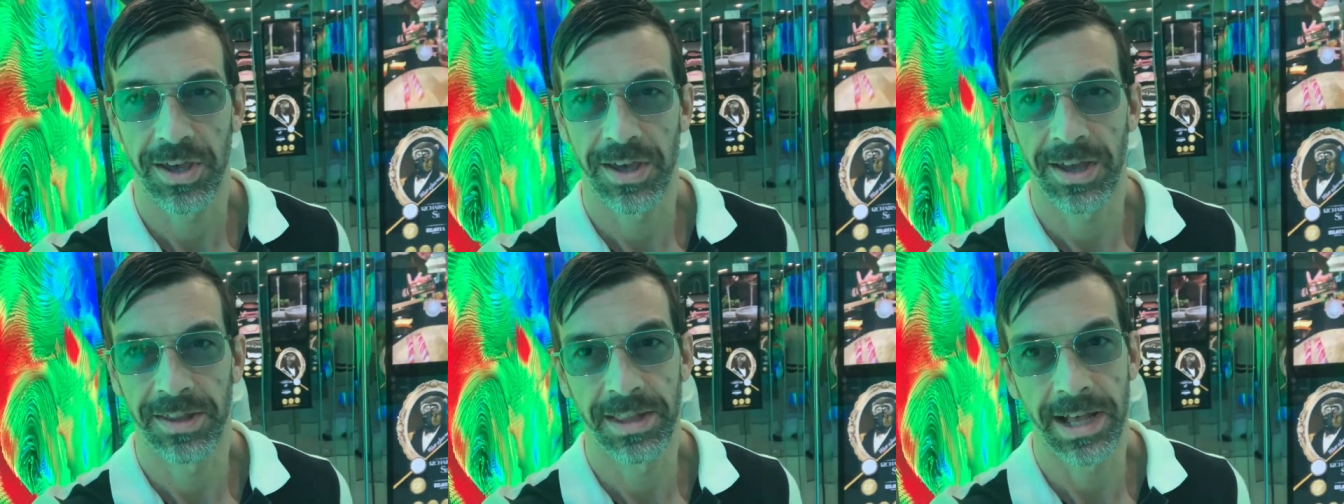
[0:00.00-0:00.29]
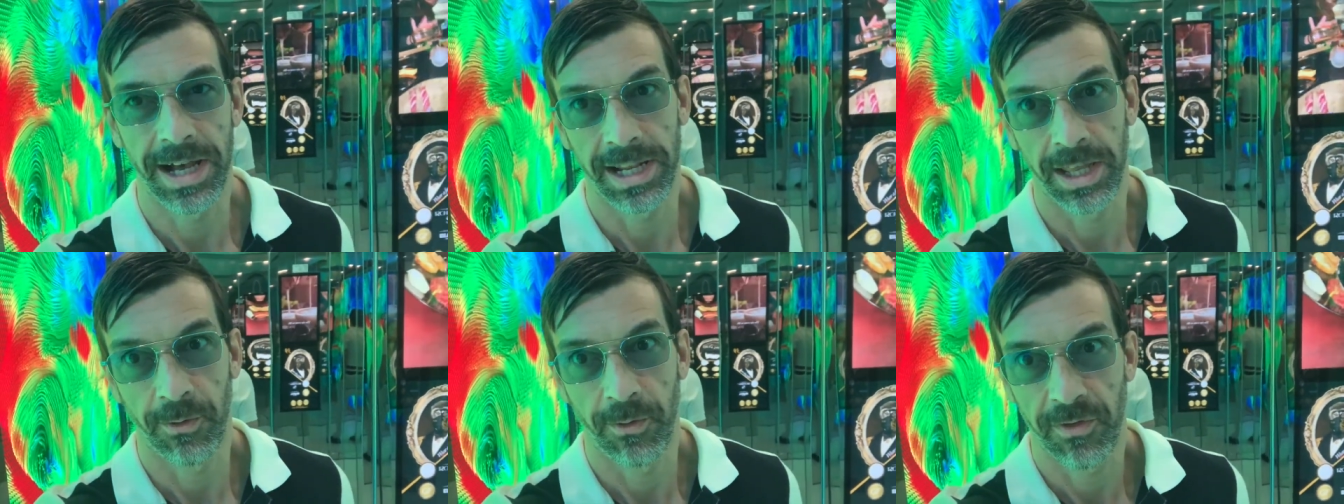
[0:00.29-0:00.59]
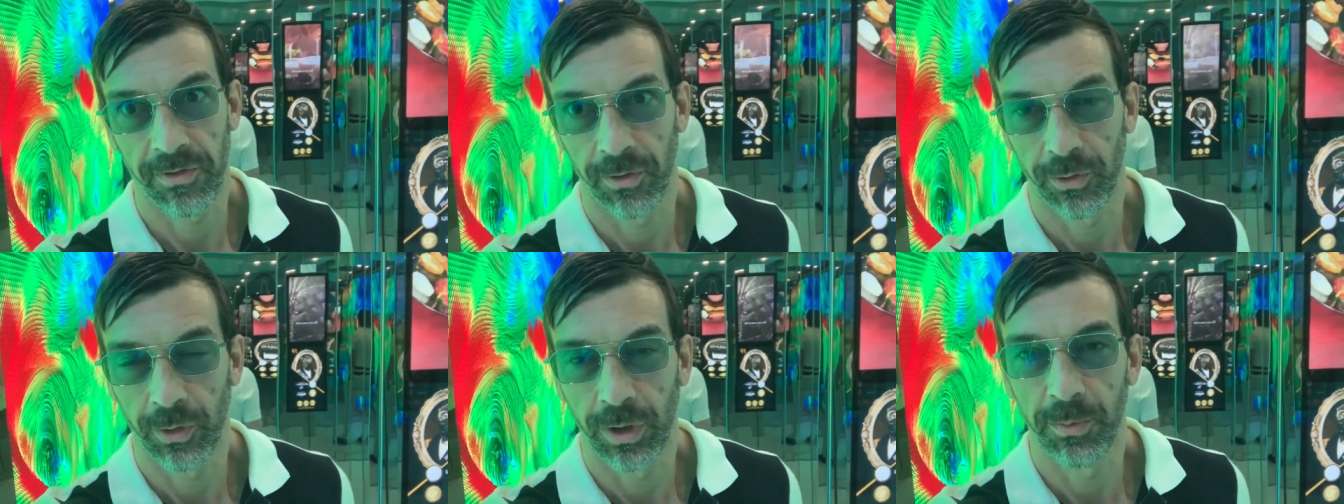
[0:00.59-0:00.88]
andare in
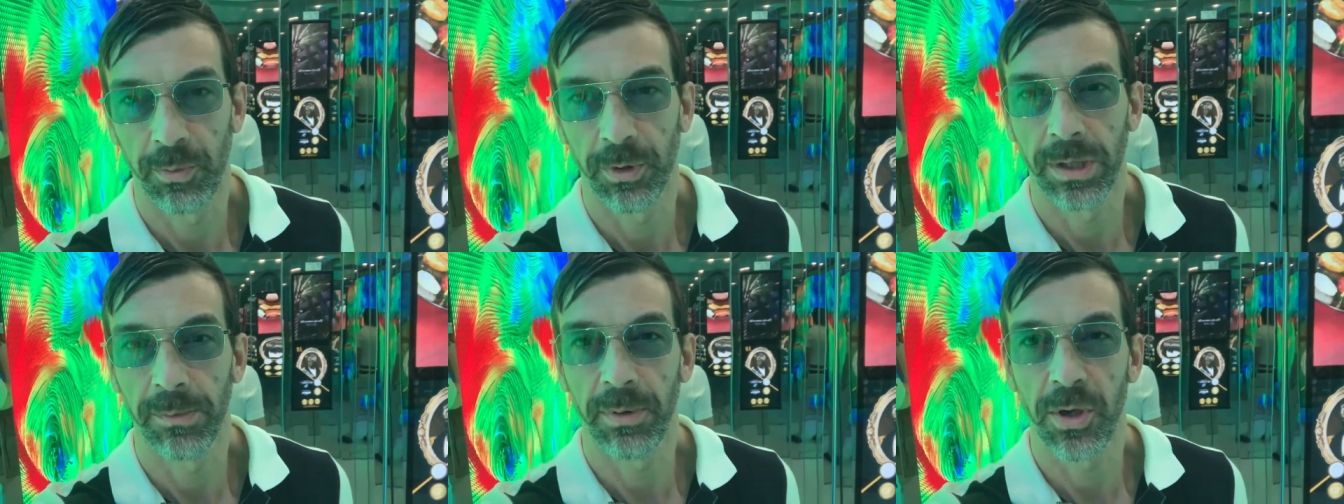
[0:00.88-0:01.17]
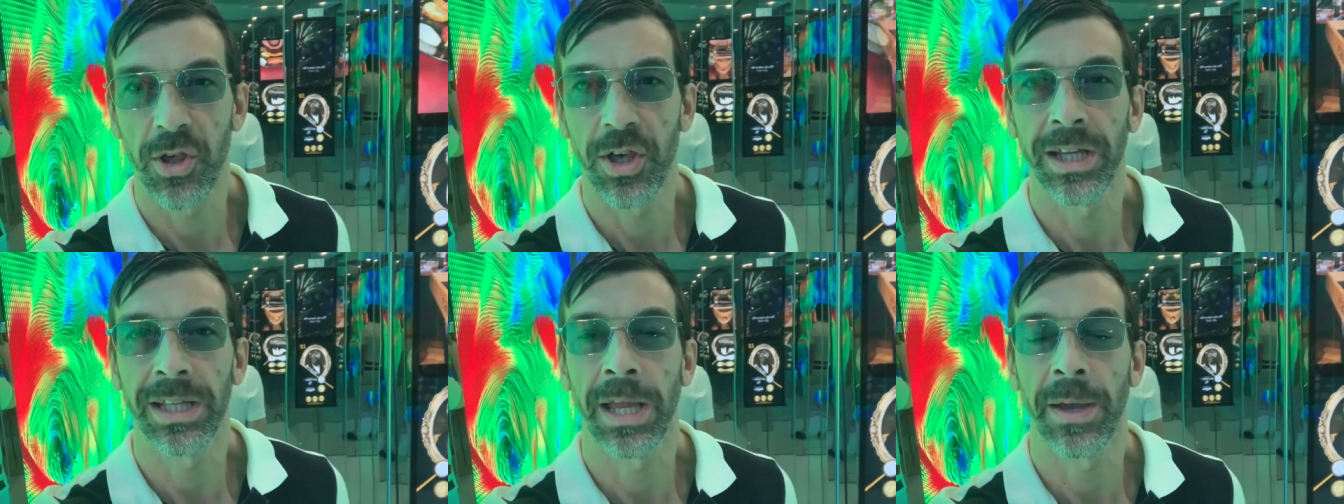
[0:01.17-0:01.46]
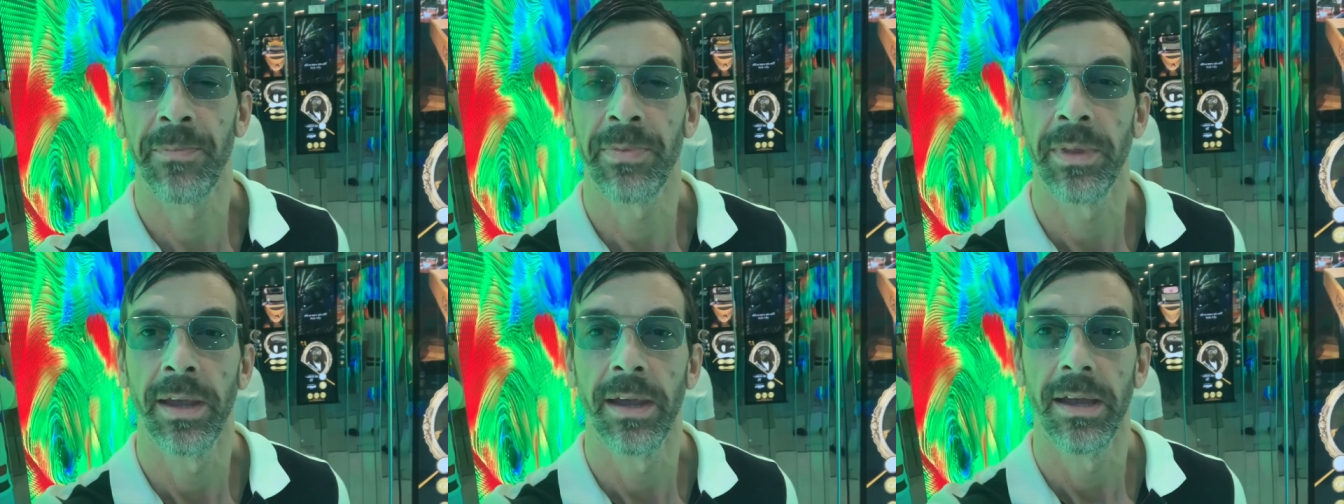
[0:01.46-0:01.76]
questo tipo di
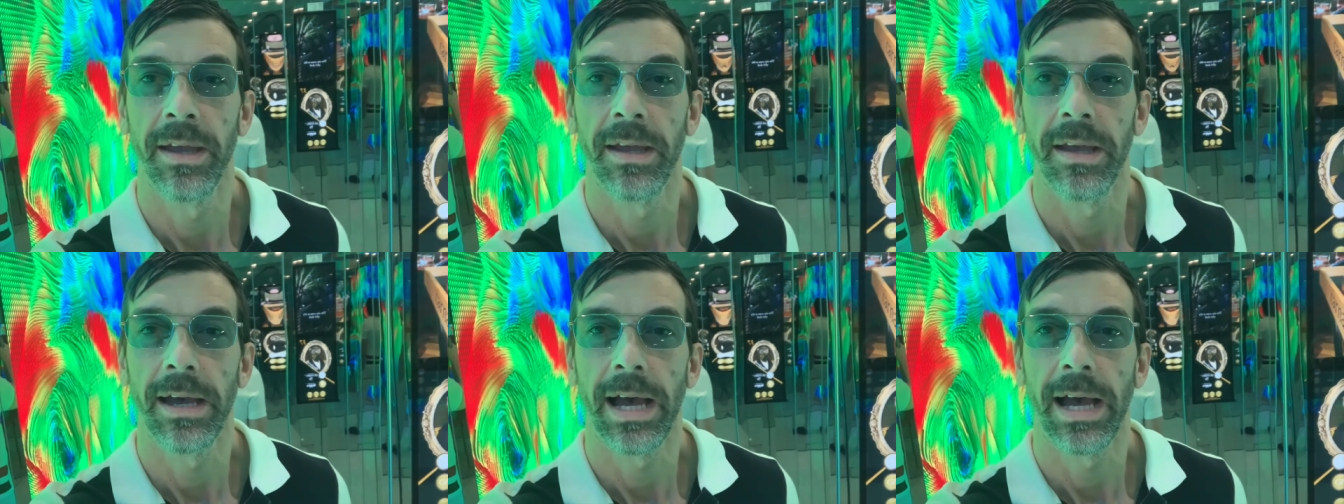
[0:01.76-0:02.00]
piscine.